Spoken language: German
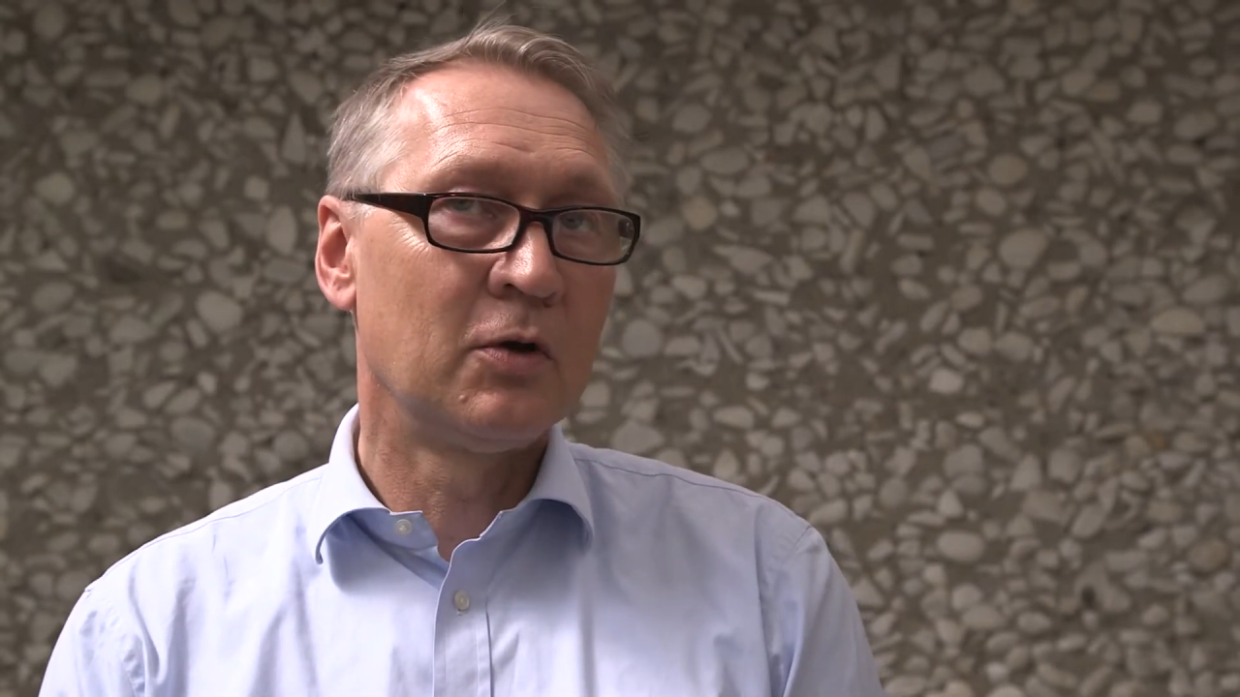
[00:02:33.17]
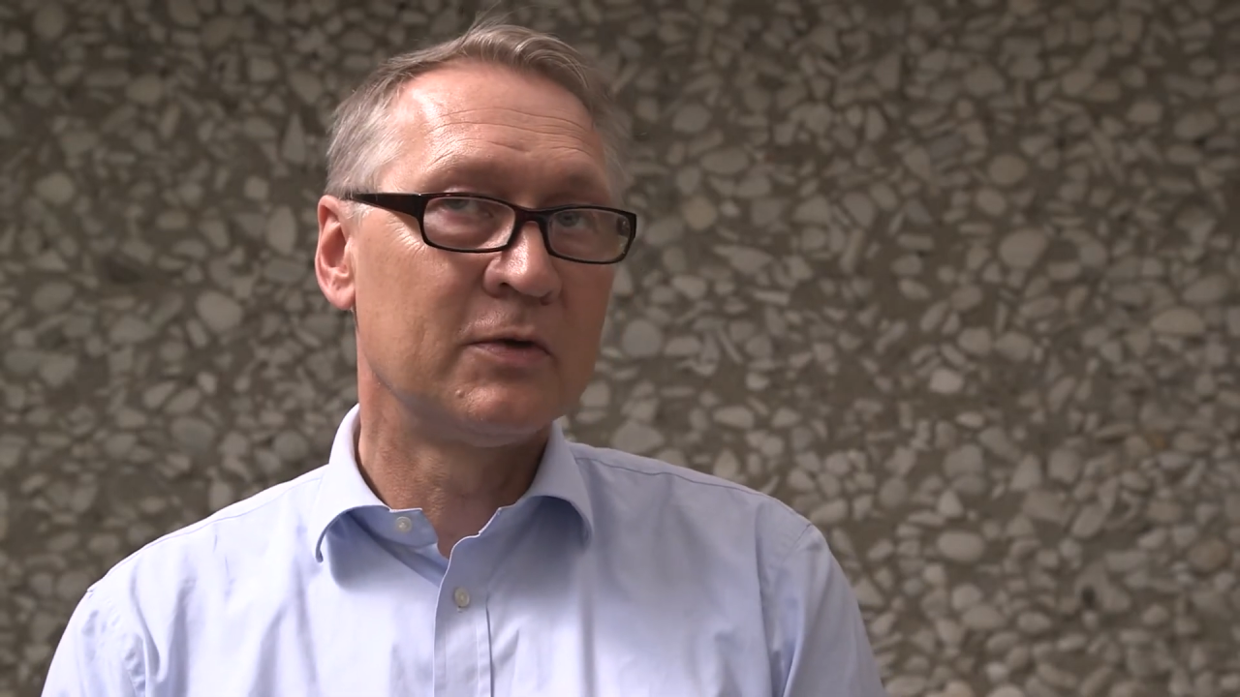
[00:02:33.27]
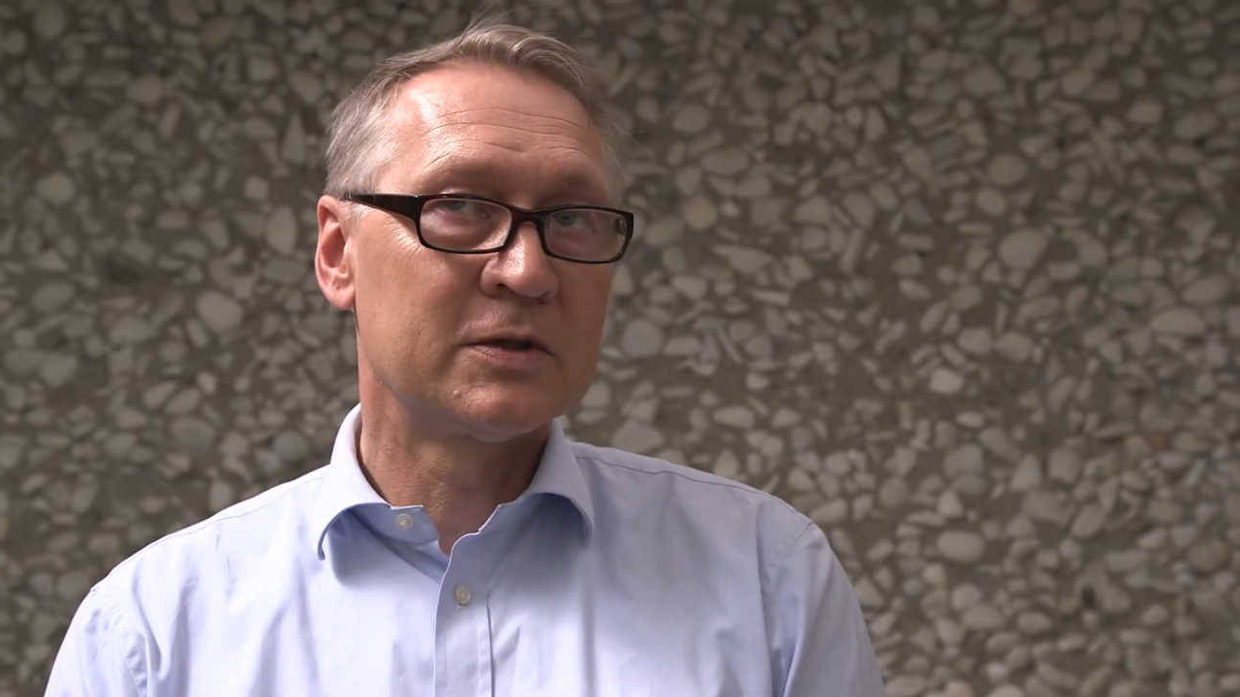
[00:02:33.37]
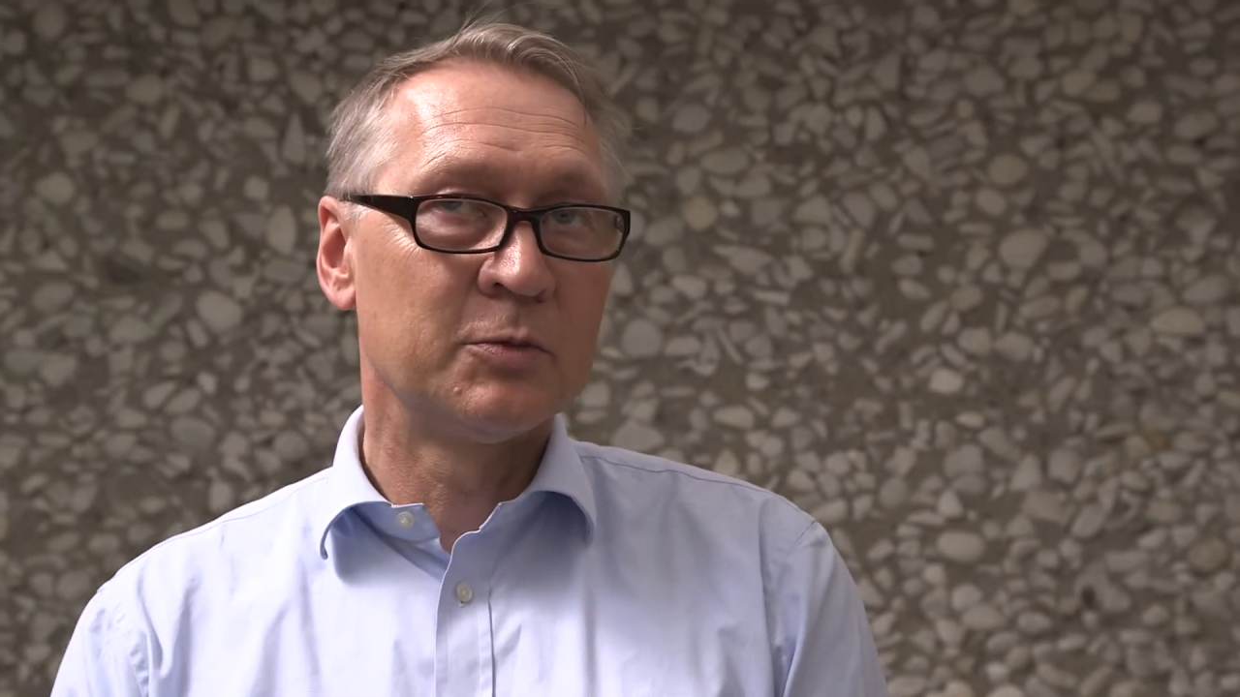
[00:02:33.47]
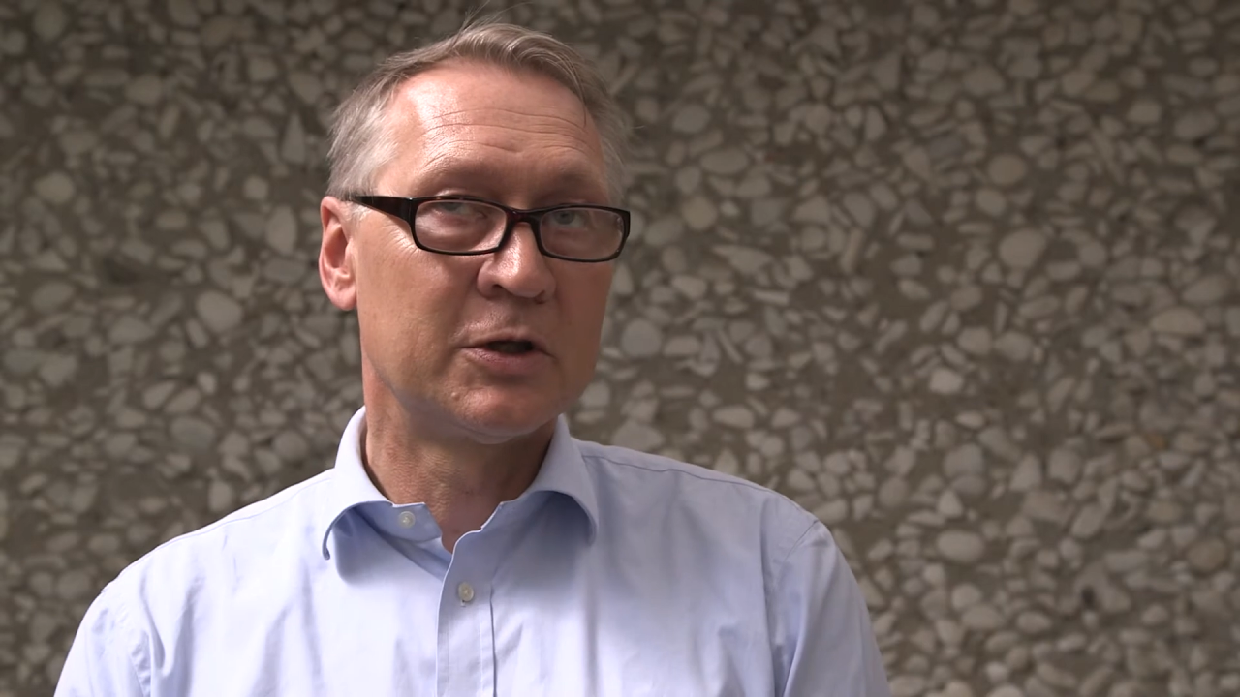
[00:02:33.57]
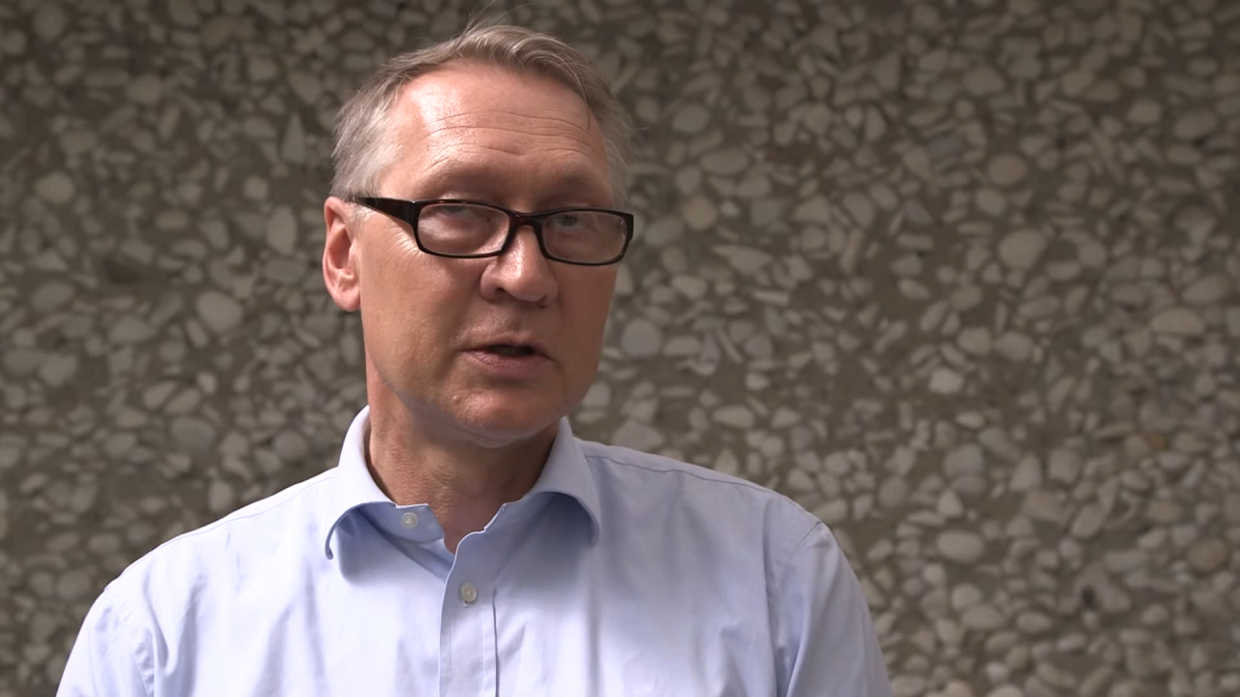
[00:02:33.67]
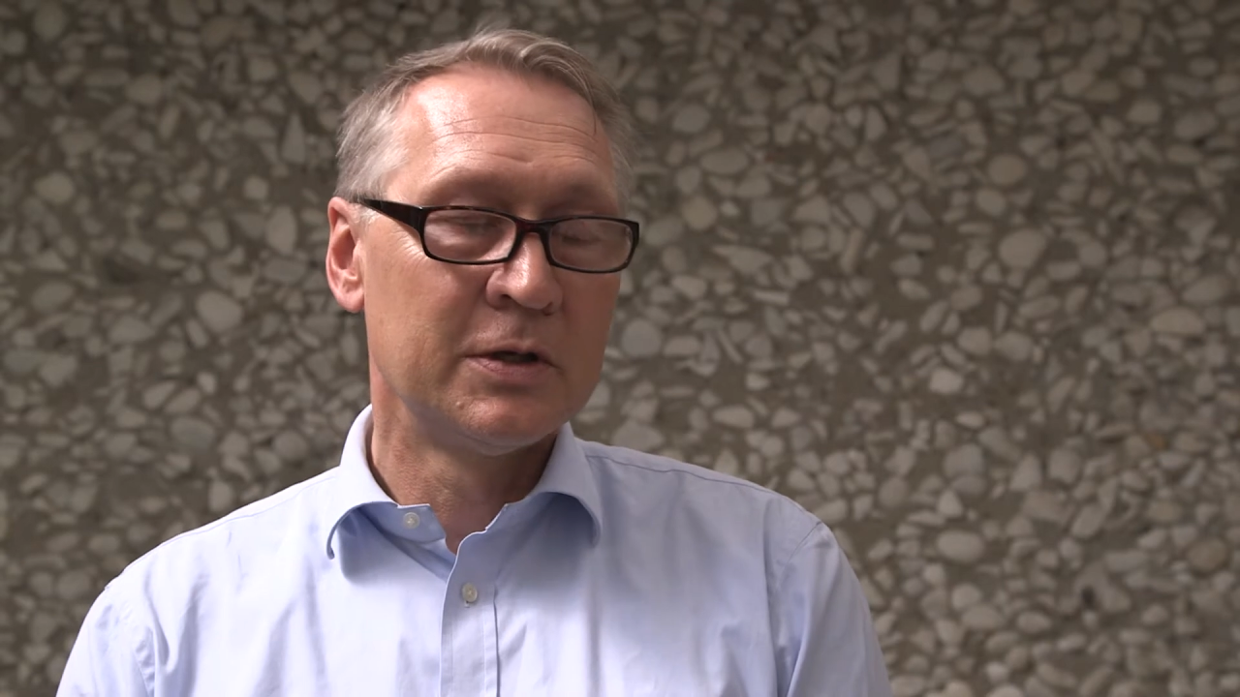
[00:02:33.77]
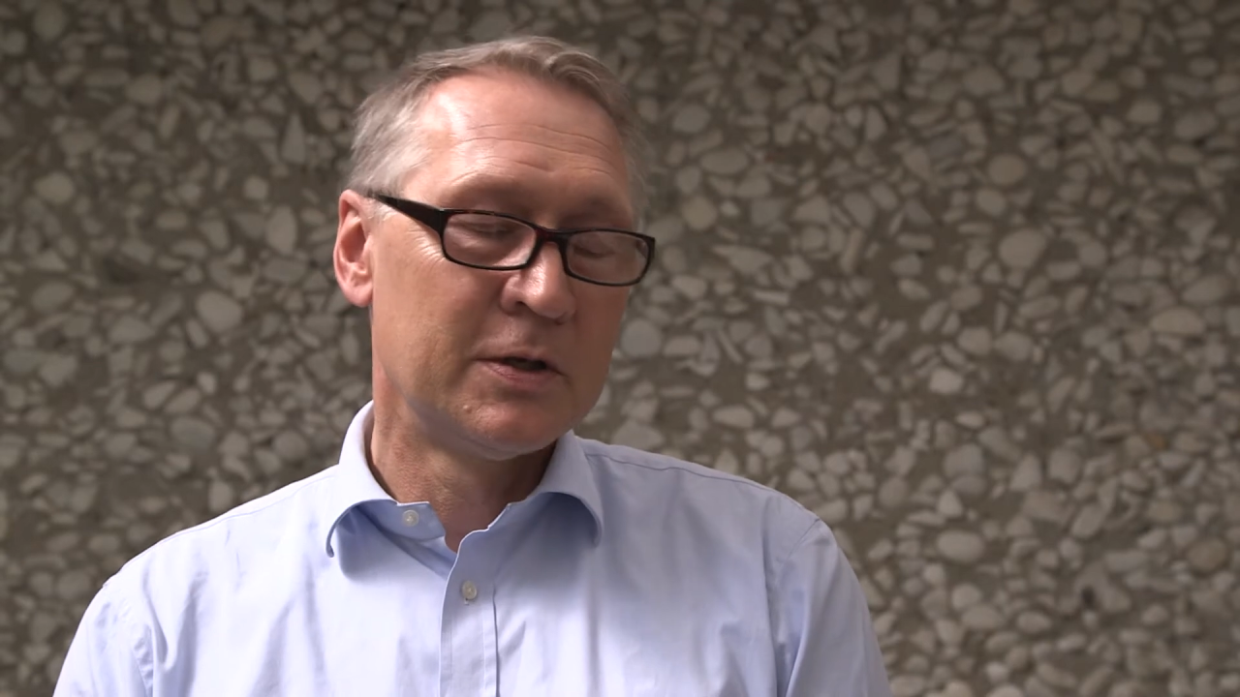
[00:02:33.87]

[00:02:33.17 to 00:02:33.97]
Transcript: auch was mit